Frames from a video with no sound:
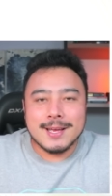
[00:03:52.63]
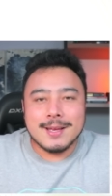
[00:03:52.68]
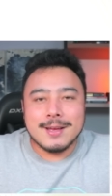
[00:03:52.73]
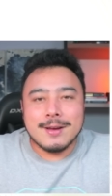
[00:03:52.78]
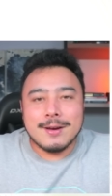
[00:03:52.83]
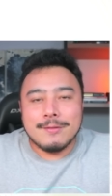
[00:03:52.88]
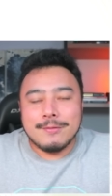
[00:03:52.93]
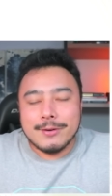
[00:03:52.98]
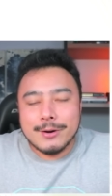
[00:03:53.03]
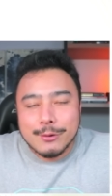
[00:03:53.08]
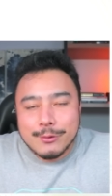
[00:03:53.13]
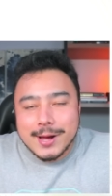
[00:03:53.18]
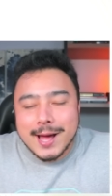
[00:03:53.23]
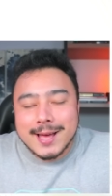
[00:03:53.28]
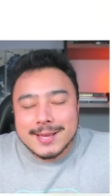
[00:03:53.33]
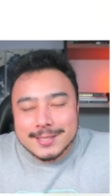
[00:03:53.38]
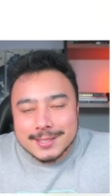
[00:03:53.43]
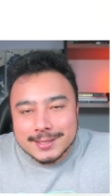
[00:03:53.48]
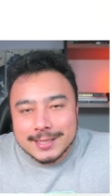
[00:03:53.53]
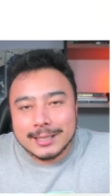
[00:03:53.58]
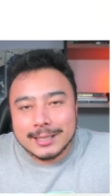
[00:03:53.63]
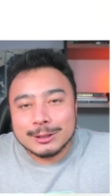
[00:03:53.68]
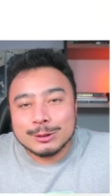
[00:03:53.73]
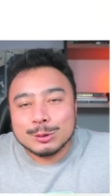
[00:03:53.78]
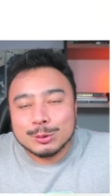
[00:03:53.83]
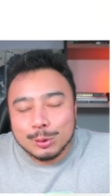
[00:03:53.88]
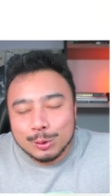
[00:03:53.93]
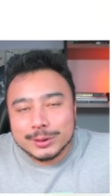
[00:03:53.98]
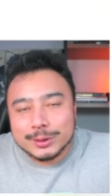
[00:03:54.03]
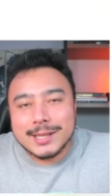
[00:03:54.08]
Vão gastar
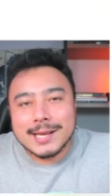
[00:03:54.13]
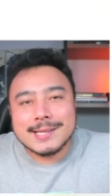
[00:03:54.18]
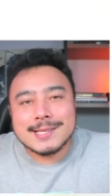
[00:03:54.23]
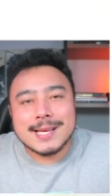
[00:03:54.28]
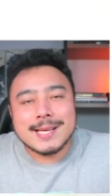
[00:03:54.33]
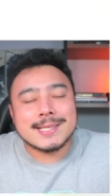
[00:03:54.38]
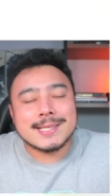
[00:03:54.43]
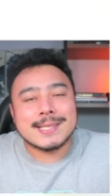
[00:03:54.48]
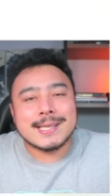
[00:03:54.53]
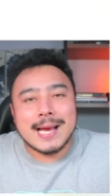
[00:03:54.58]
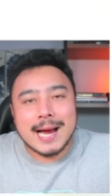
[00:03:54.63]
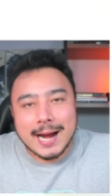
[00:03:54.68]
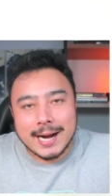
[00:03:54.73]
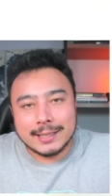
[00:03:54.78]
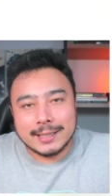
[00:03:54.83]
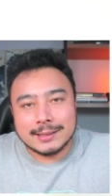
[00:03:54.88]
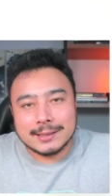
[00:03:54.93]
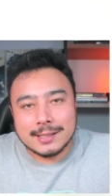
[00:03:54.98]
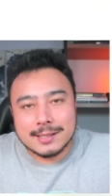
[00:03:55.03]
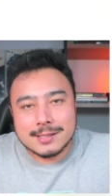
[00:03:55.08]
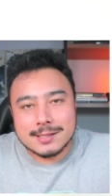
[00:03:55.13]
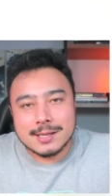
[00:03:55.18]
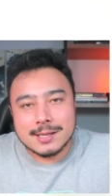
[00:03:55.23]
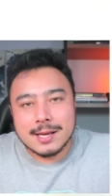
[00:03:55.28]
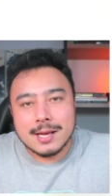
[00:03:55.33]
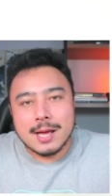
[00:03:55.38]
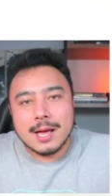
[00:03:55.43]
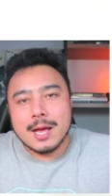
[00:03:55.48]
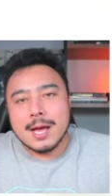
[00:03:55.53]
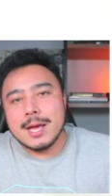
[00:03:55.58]
todas as cartas.
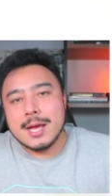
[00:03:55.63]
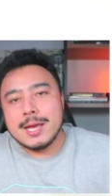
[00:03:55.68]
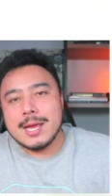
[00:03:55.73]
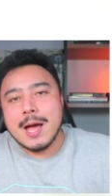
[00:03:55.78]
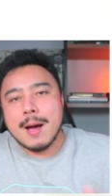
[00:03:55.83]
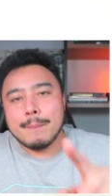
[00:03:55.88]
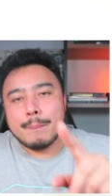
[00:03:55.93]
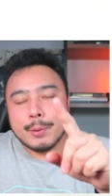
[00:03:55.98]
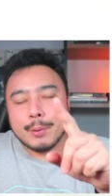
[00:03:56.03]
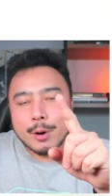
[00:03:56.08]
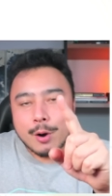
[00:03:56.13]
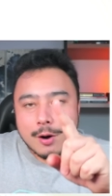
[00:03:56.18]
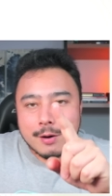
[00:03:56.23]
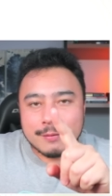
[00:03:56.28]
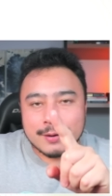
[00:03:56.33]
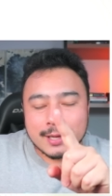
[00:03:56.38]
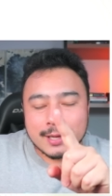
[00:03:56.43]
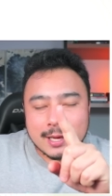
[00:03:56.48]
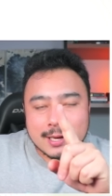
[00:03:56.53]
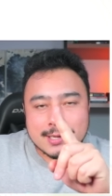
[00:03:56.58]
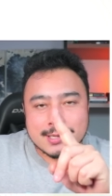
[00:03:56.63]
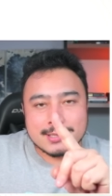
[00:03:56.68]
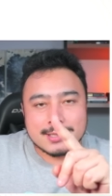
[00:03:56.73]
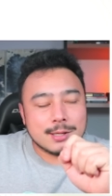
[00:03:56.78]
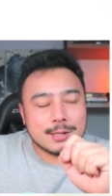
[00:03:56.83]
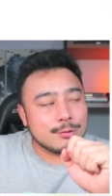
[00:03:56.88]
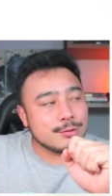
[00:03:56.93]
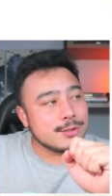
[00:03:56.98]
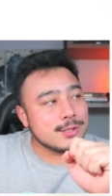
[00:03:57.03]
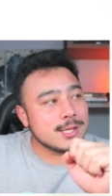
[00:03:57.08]
E a prova que eles
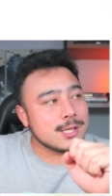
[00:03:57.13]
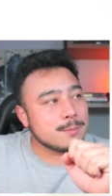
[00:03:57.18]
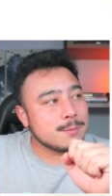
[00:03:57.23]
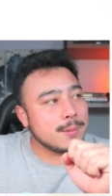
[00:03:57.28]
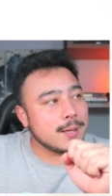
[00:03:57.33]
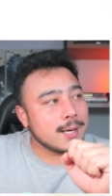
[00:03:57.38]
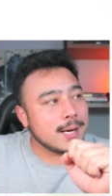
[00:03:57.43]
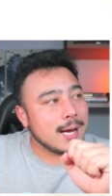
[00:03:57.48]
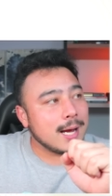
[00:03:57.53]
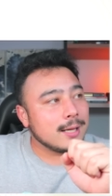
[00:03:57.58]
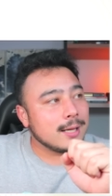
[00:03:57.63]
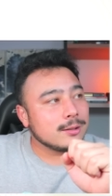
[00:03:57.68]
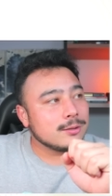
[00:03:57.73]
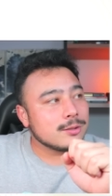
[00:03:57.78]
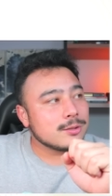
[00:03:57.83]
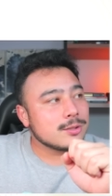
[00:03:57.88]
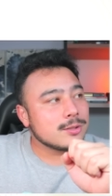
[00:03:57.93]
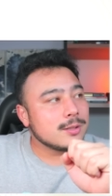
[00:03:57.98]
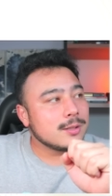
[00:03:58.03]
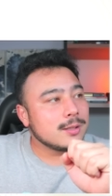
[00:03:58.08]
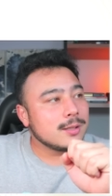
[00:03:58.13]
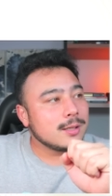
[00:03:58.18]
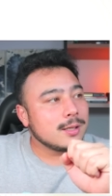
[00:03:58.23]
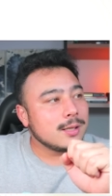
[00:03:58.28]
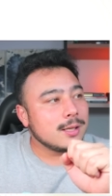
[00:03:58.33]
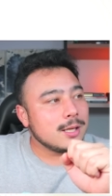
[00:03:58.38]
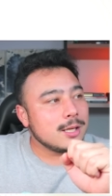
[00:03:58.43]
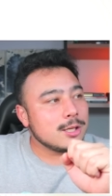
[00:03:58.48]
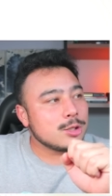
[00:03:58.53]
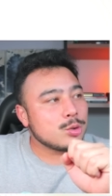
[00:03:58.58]
estão desesperados,
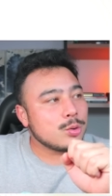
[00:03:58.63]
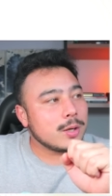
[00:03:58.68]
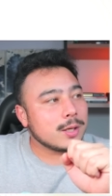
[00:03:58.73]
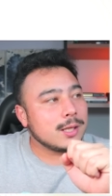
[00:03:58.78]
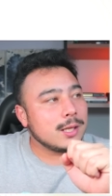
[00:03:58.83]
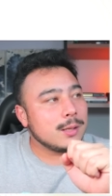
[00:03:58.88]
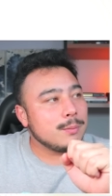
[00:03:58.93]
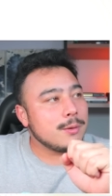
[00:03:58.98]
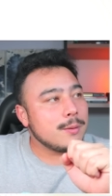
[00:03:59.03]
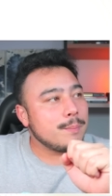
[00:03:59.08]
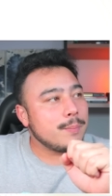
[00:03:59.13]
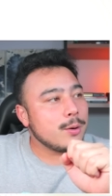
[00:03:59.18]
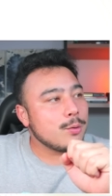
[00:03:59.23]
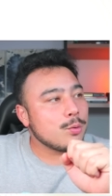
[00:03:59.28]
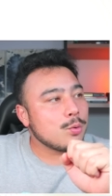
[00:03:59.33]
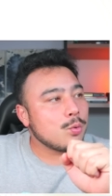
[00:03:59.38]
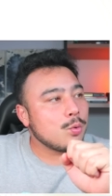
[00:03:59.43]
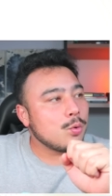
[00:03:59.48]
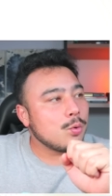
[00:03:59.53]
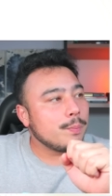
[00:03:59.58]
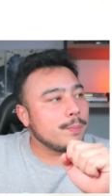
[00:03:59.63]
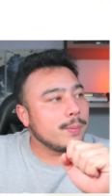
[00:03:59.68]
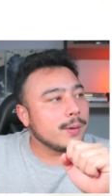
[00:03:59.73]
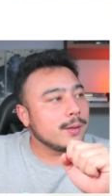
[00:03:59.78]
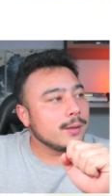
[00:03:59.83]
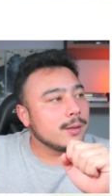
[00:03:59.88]
isso aqui me preocupa.